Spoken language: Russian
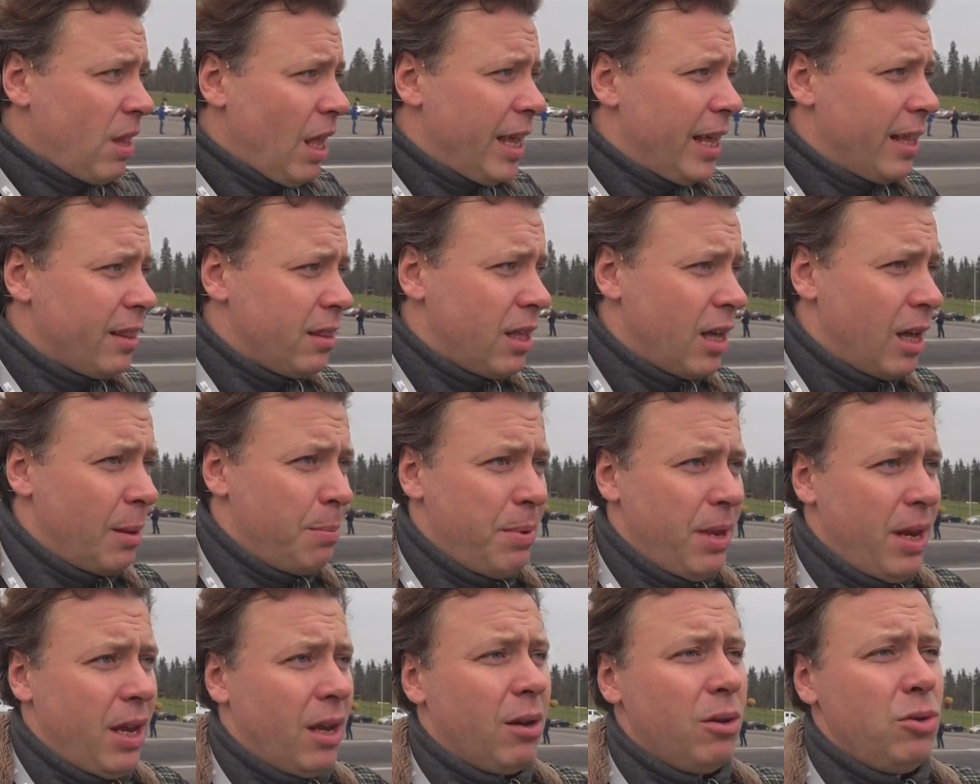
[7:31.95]
Это
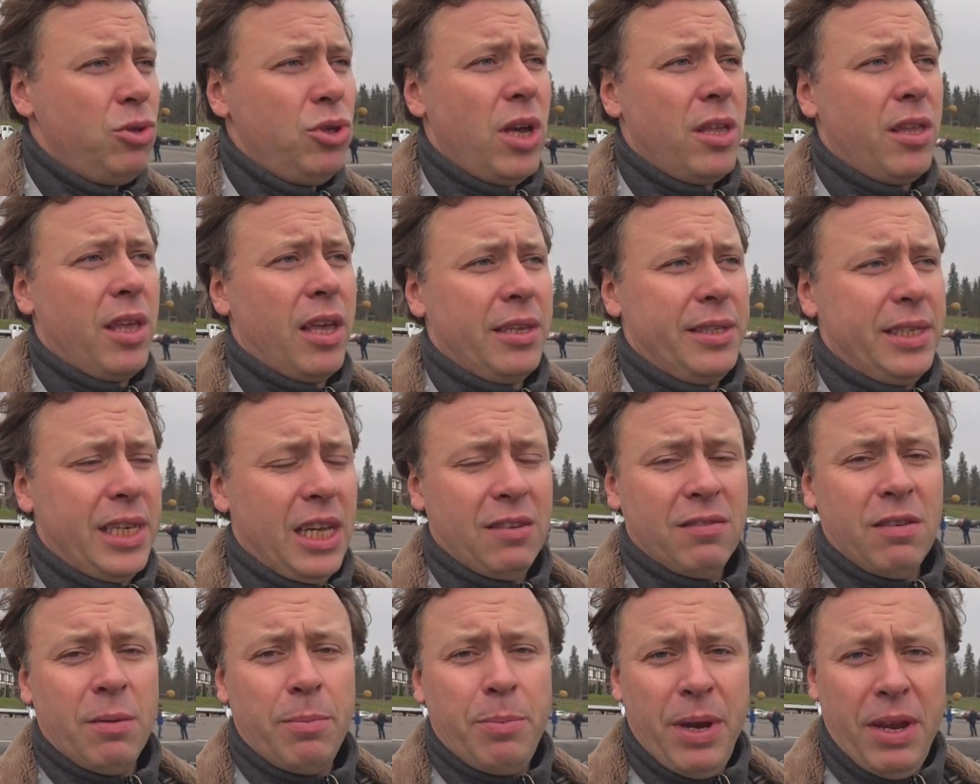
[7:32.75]
переключение
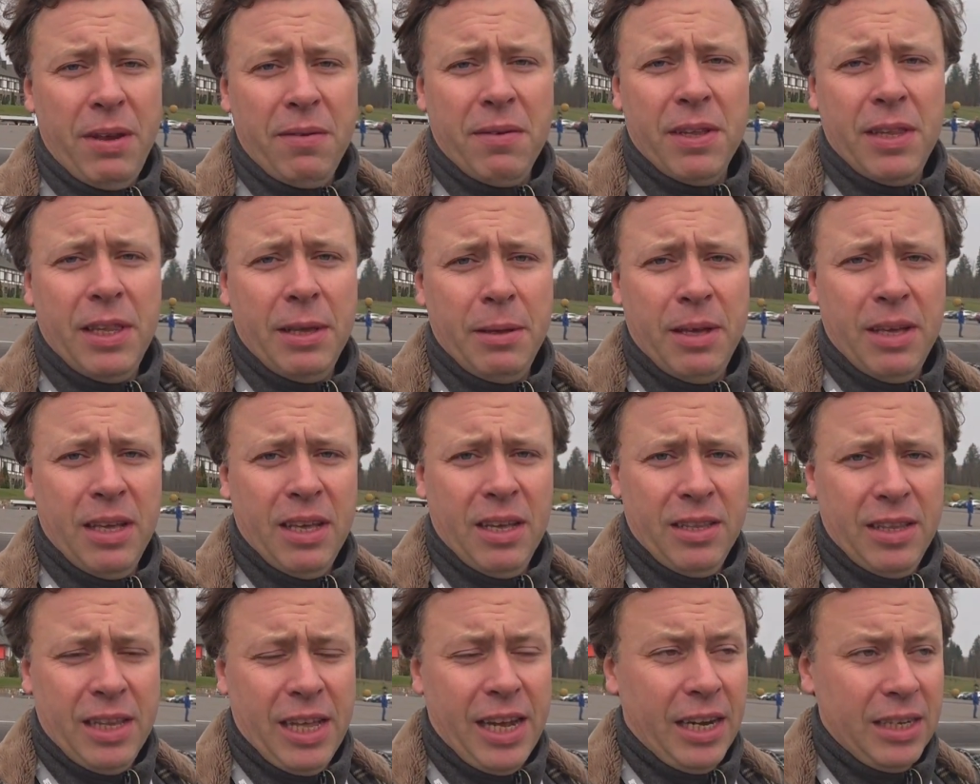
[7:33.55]

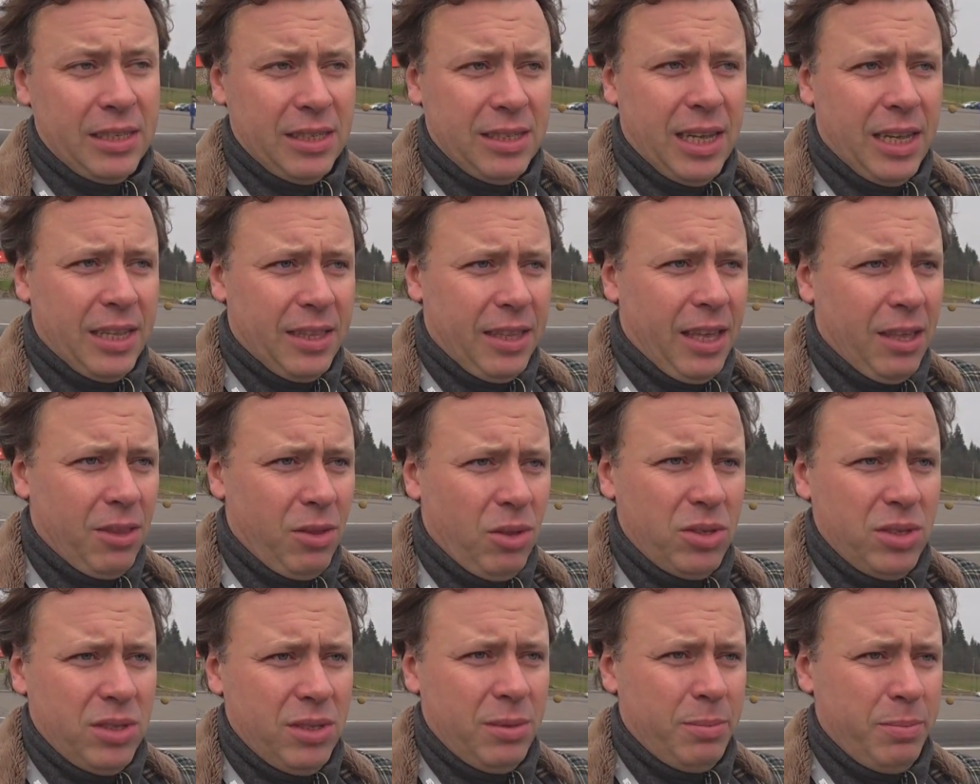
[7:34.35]
сервоприводы на раздатке,
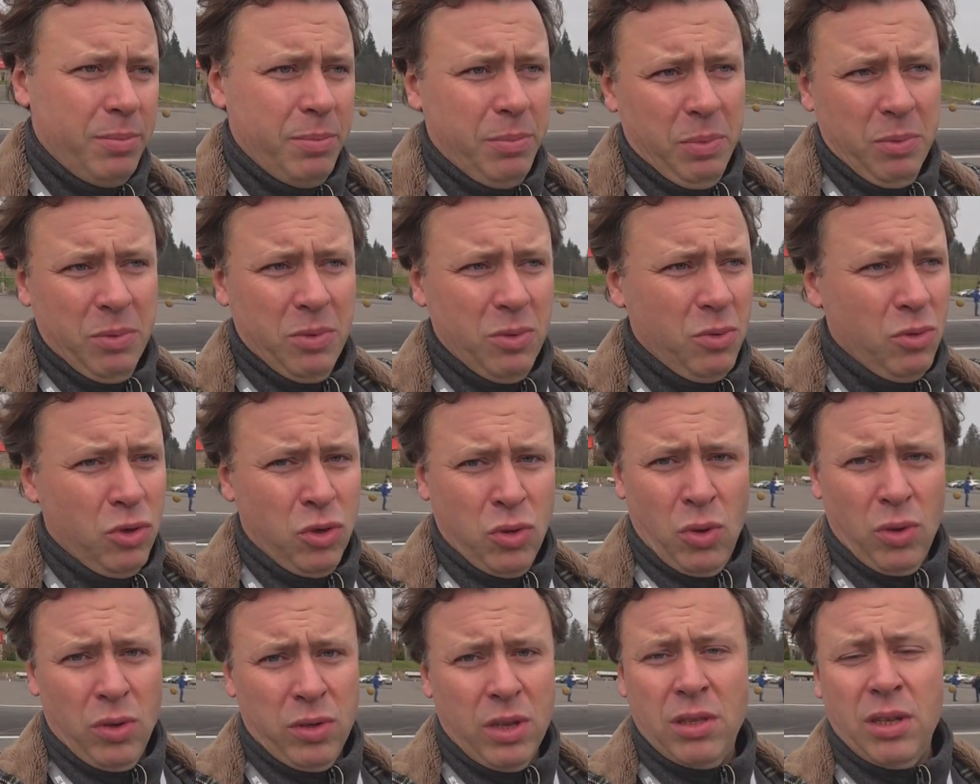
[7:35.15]
то есть
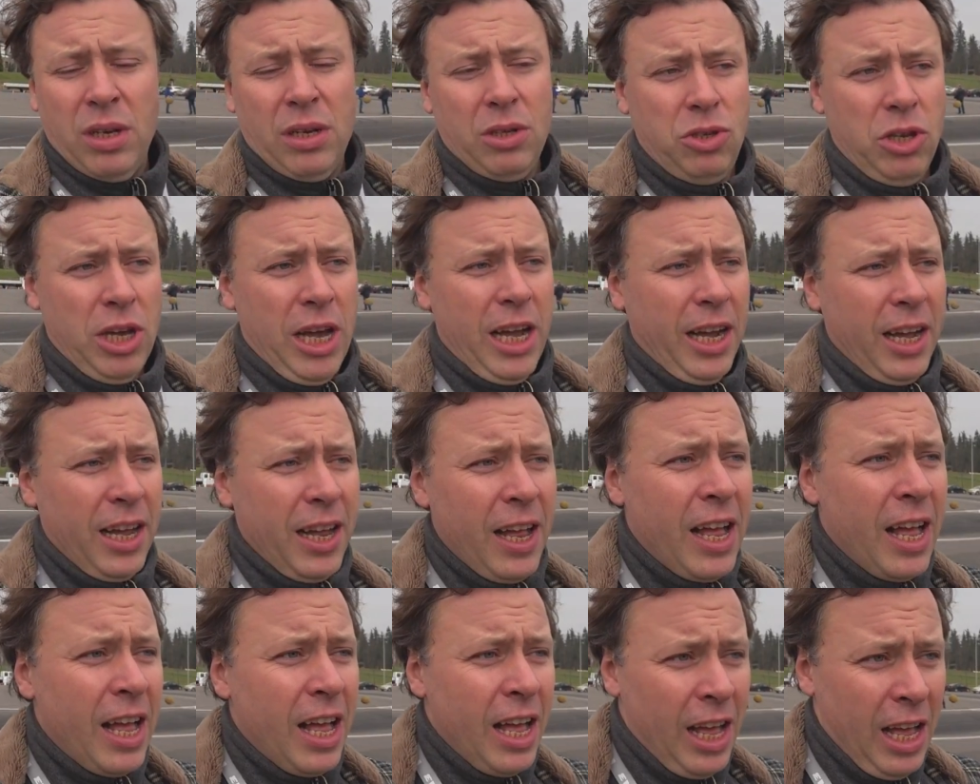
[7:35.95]
ушел этот рычаг,
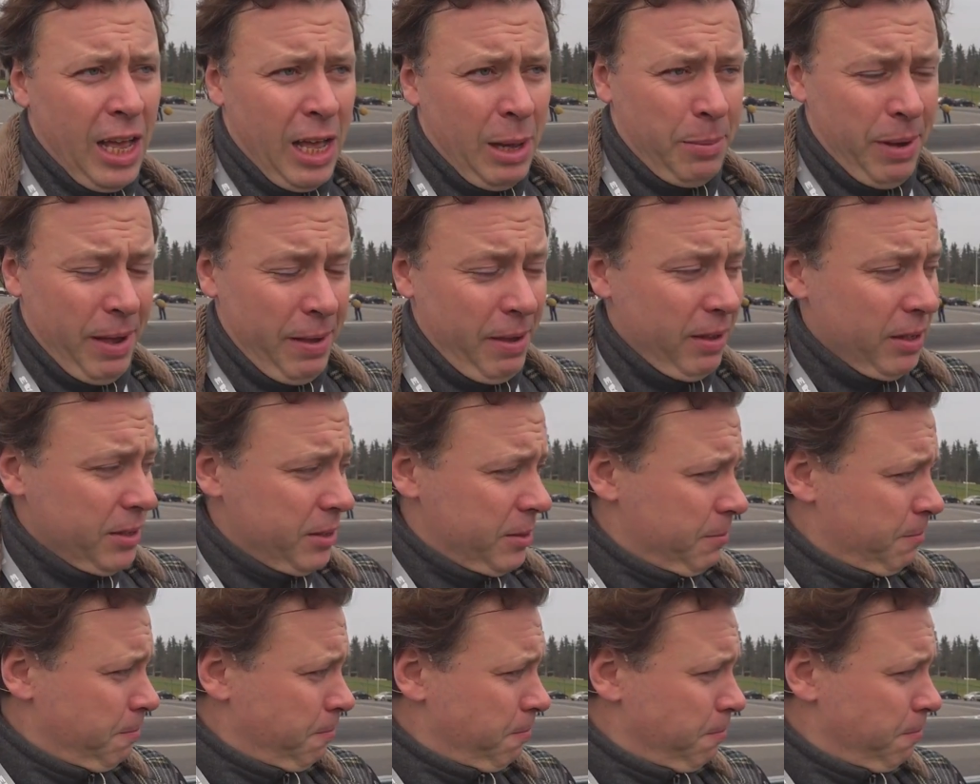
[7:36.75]
появилась